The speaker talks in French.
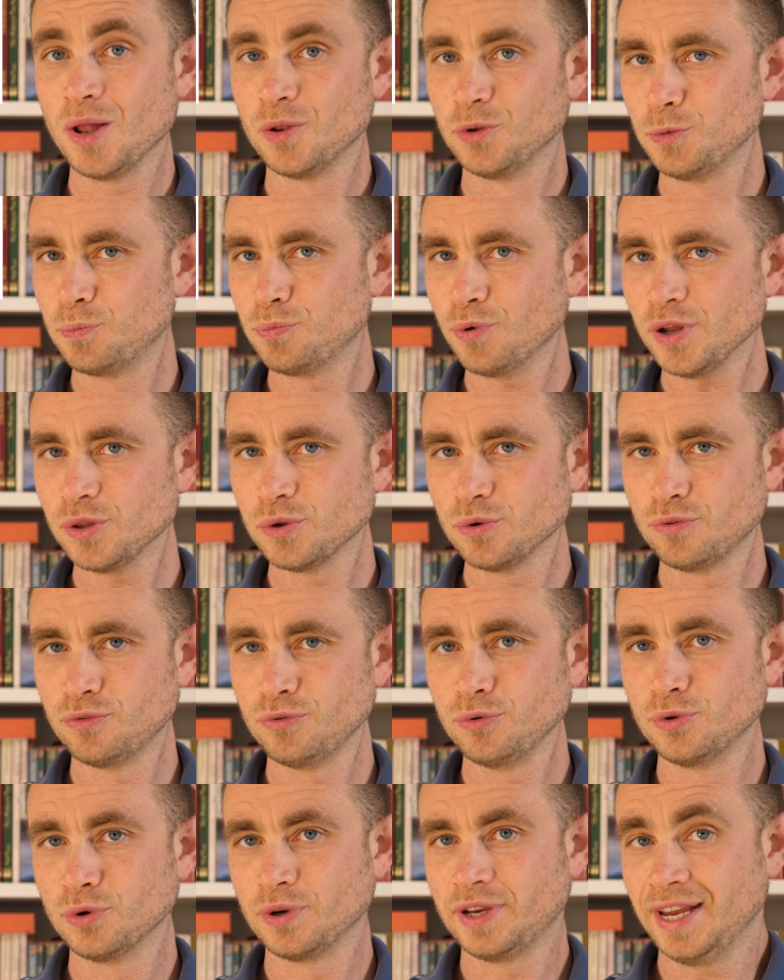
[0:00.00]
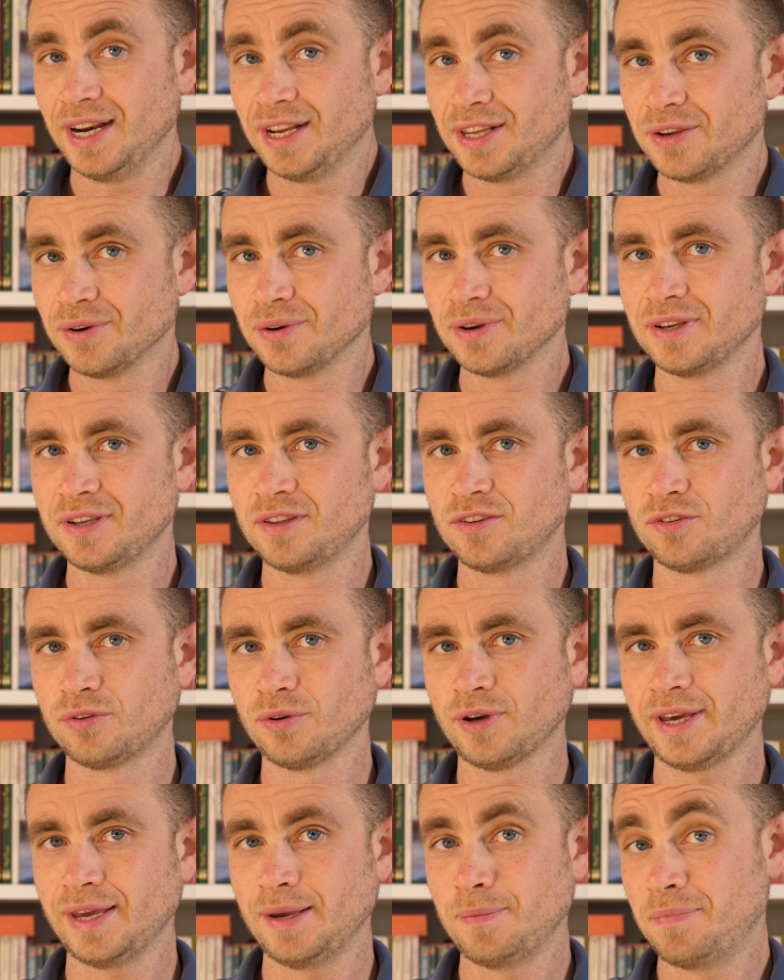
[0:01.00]
Du point de vue de quelqu'un qui
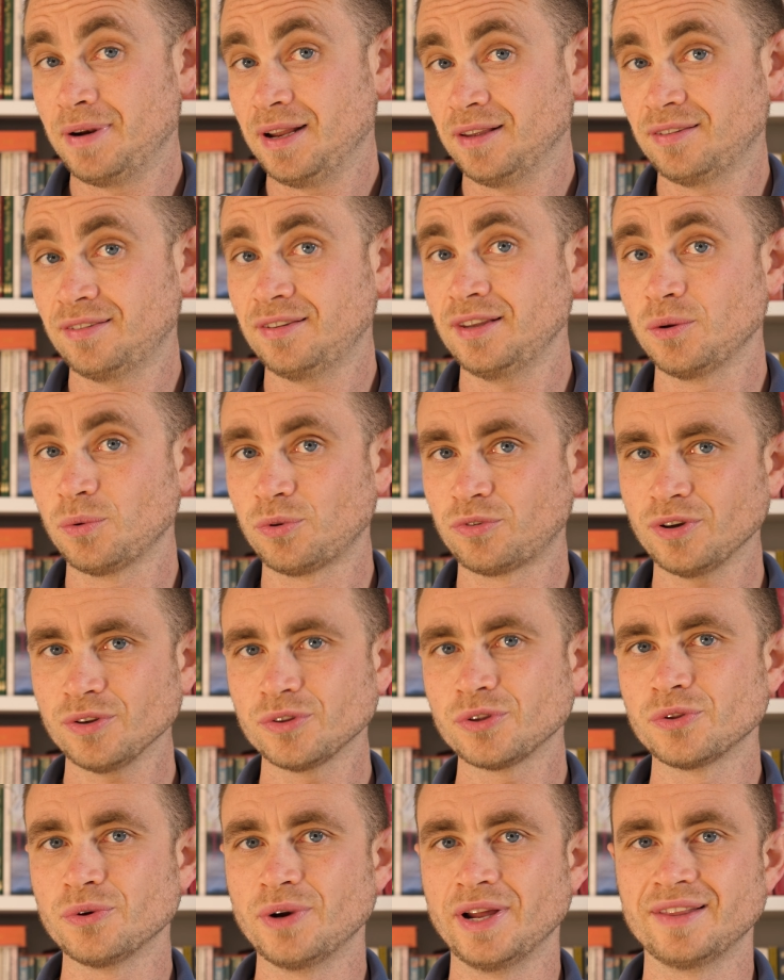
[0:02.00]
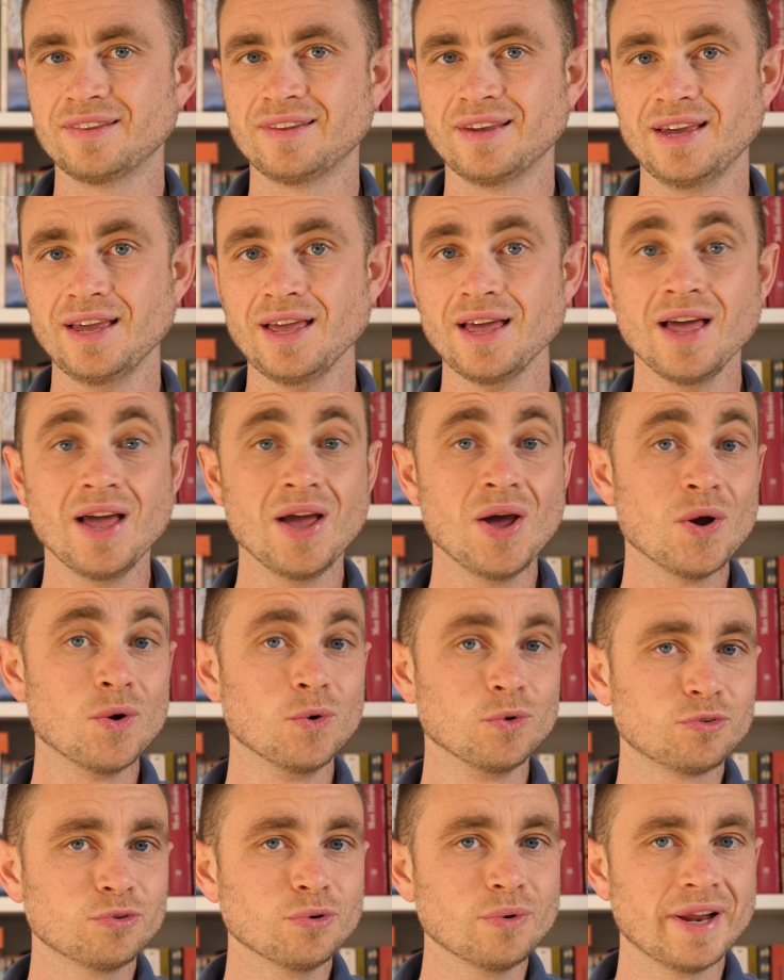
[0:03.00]
serait placé au centre de la Terre,
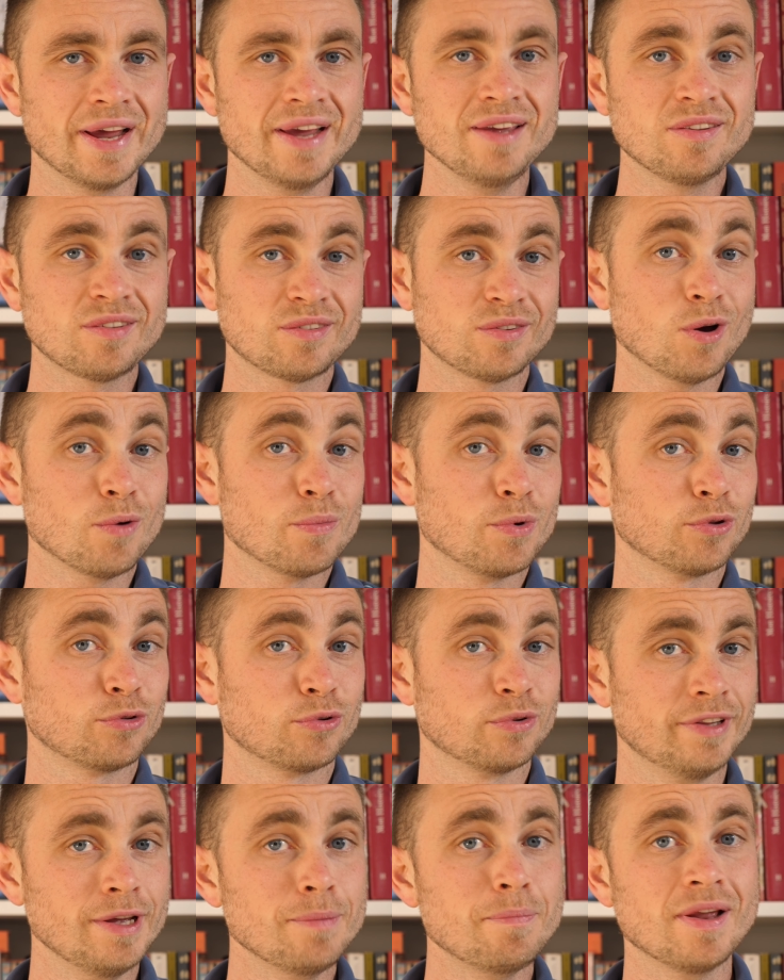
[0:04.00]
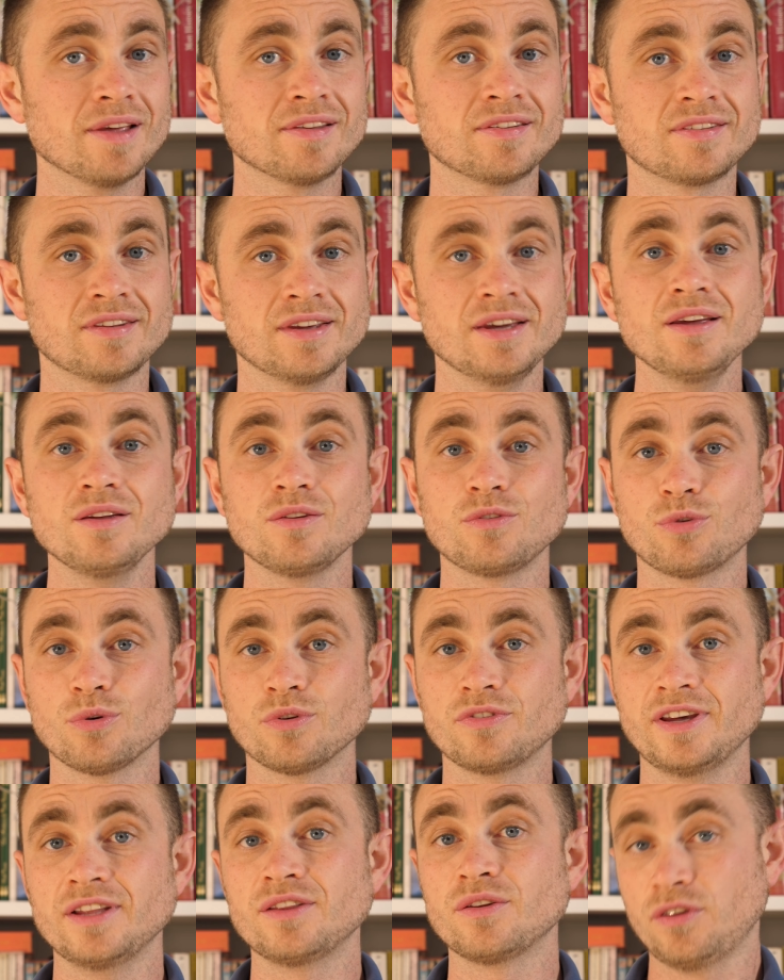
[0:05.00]
le Soleil semble se déplacer
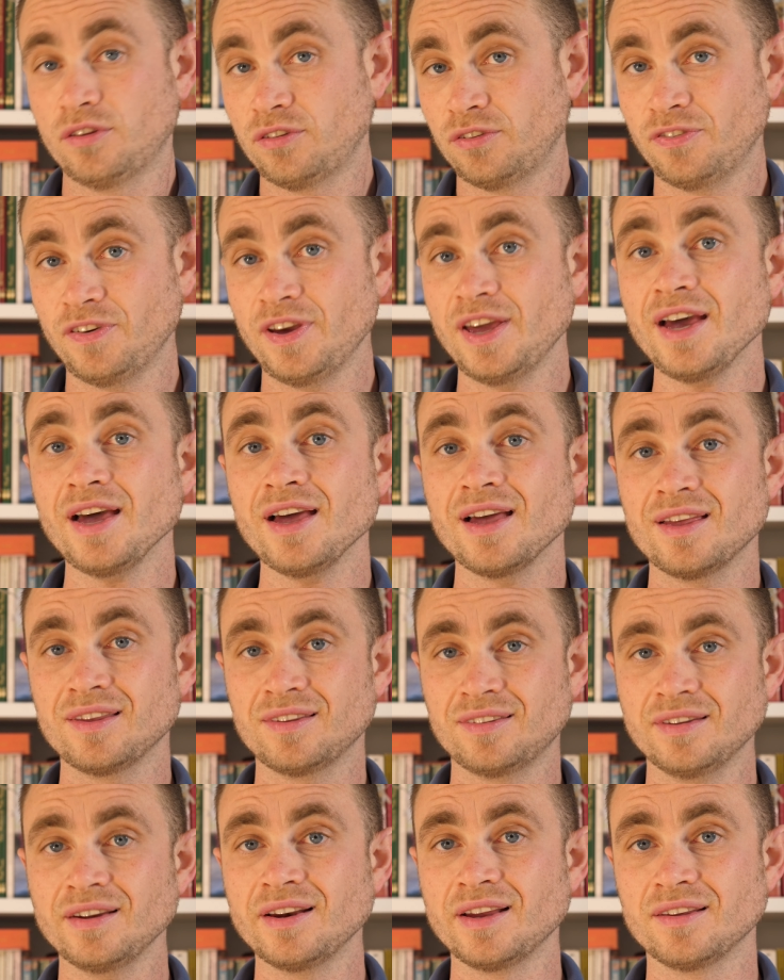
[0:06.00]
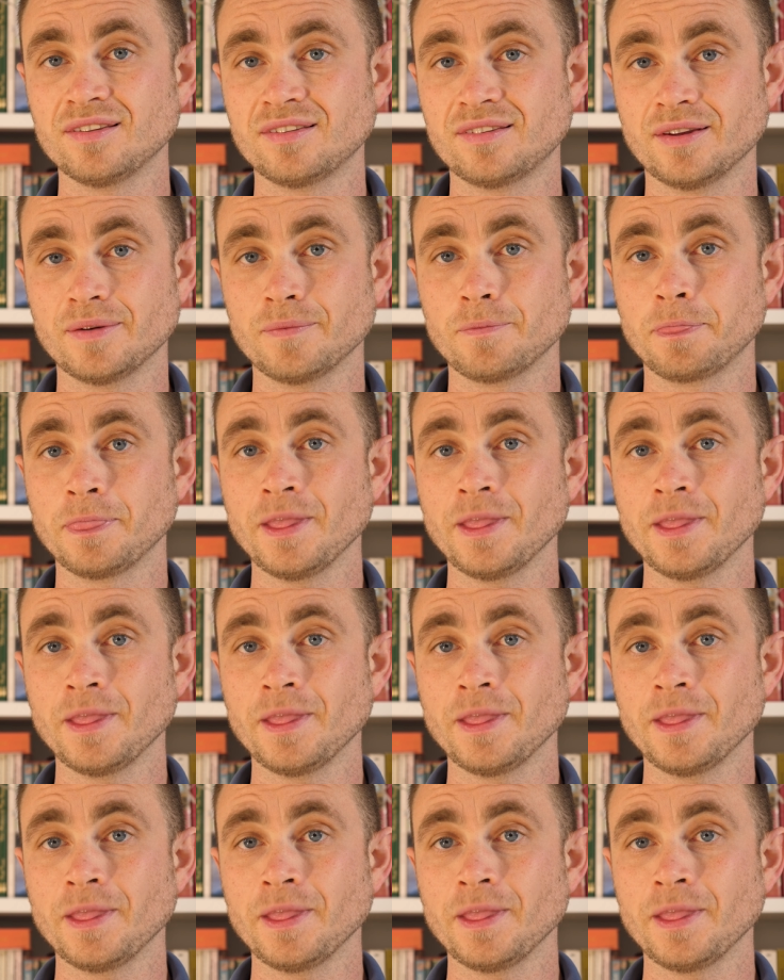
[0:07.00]
sur cette sphère céleste.